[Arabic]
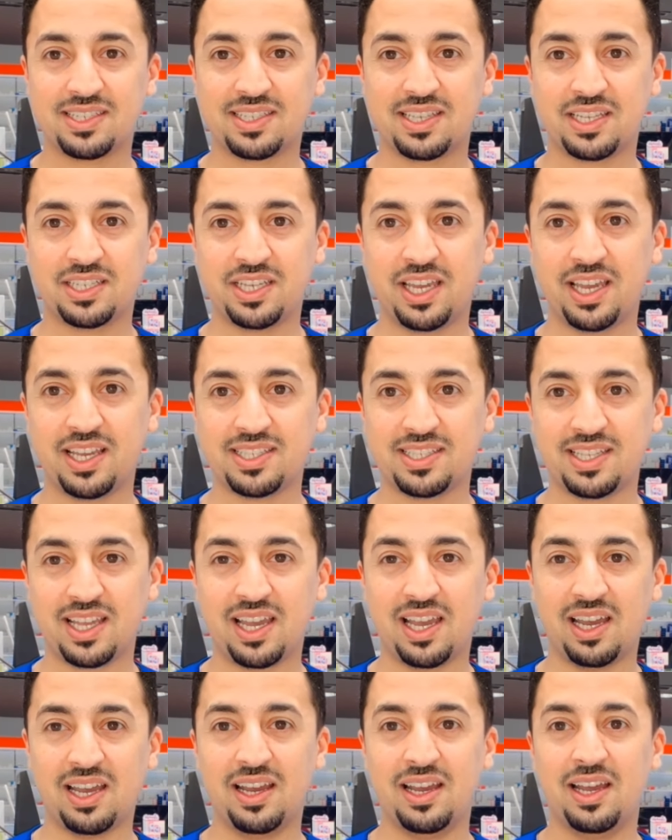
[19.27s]
الشيء
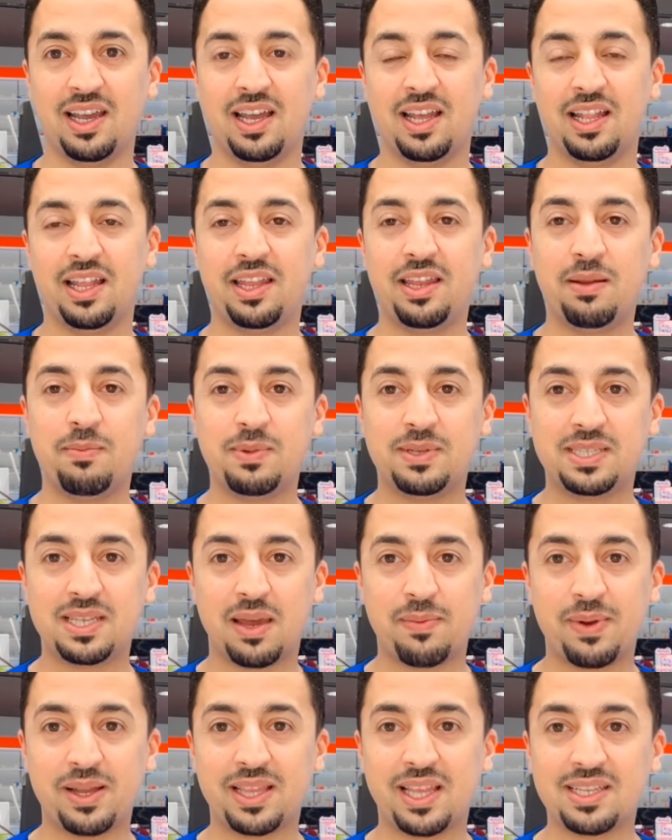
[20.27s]
الصح لأن
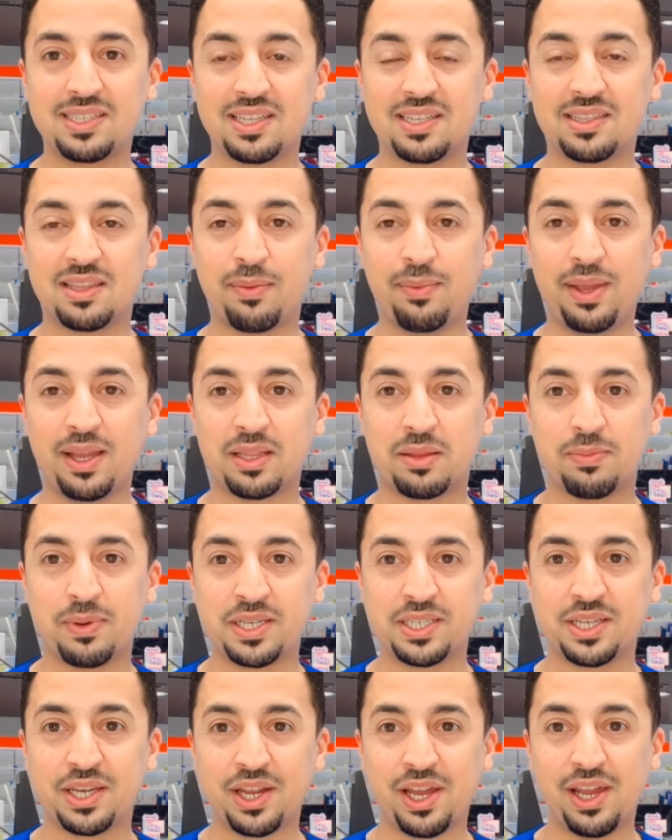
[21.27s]
المسامات أصلا طبيعة
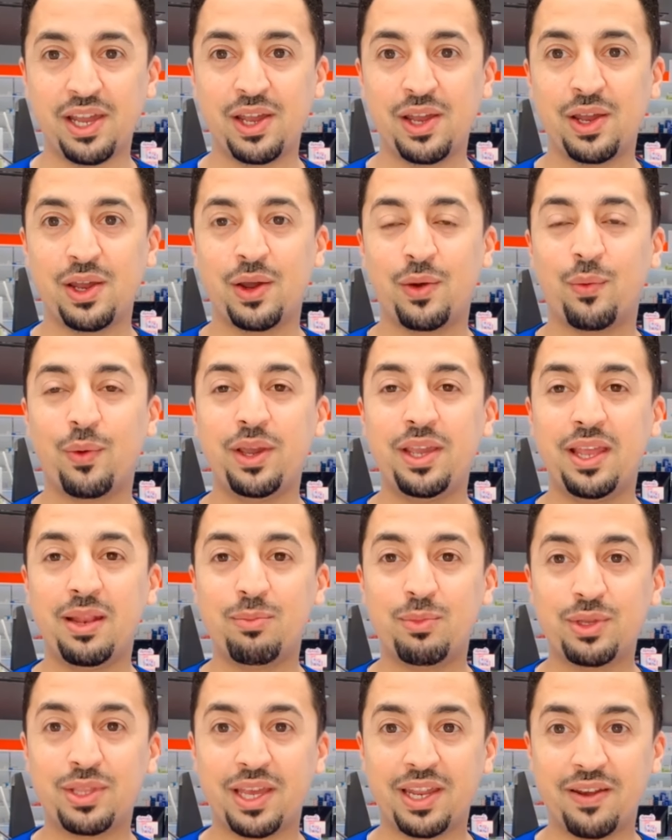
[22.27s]
بشرة وهي
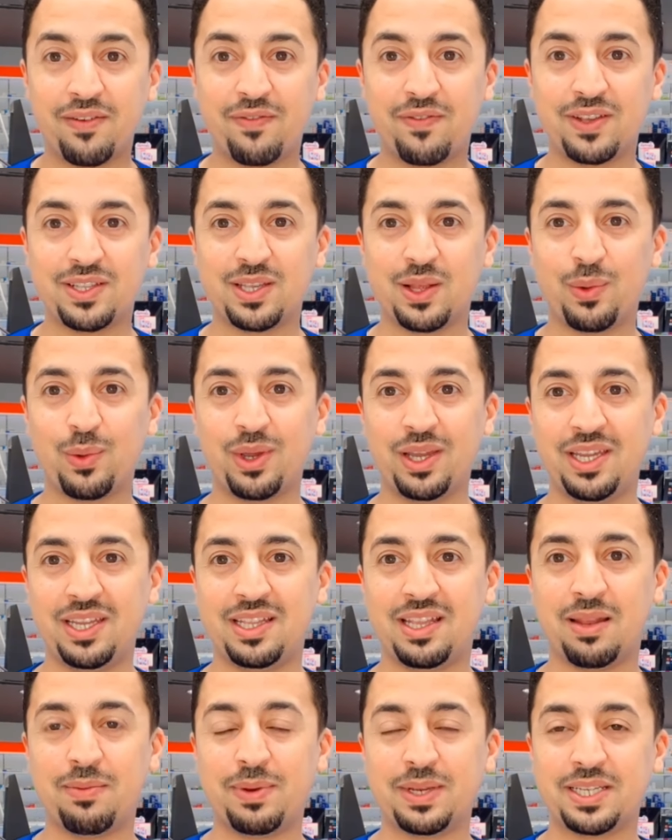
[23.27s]
المتنفس
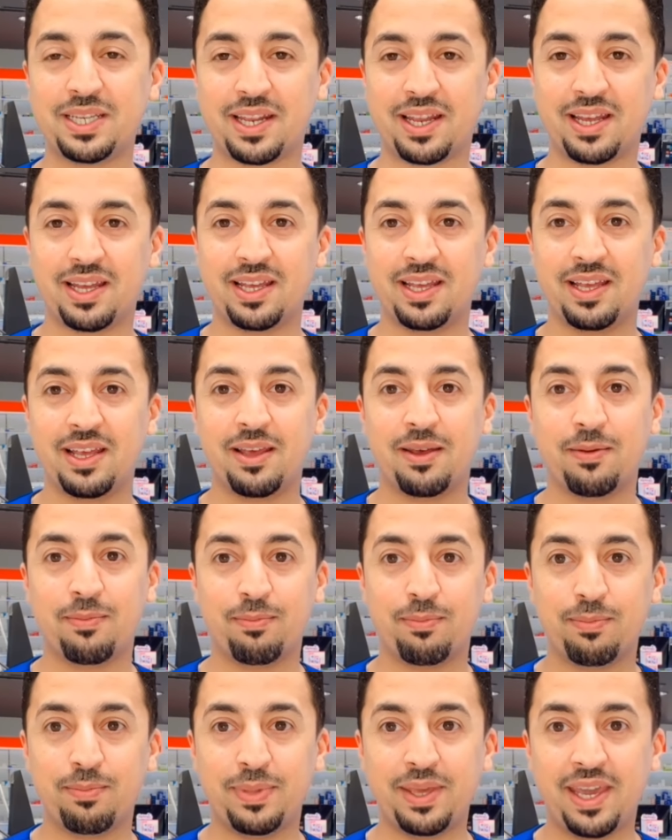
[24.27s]
الوحيد للبشرة
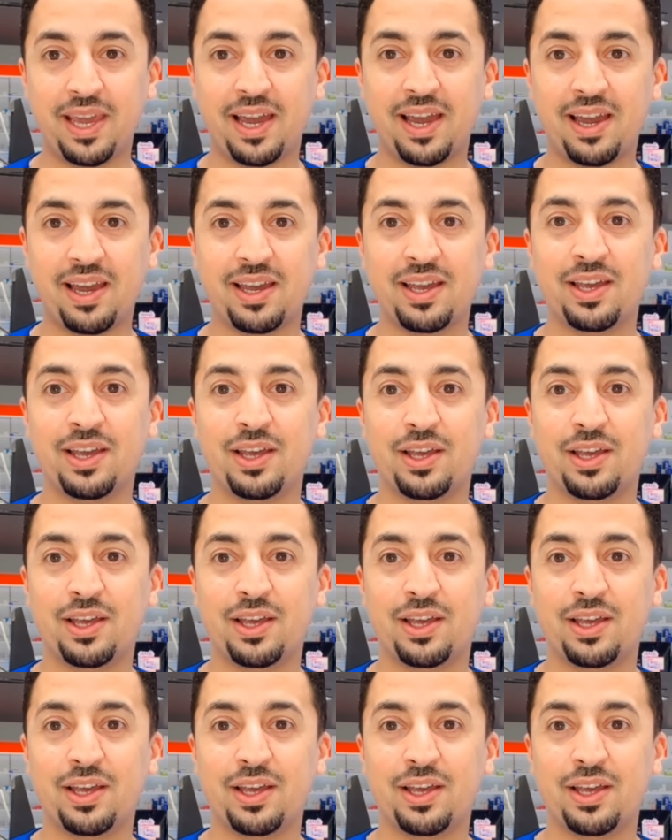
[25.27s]
بها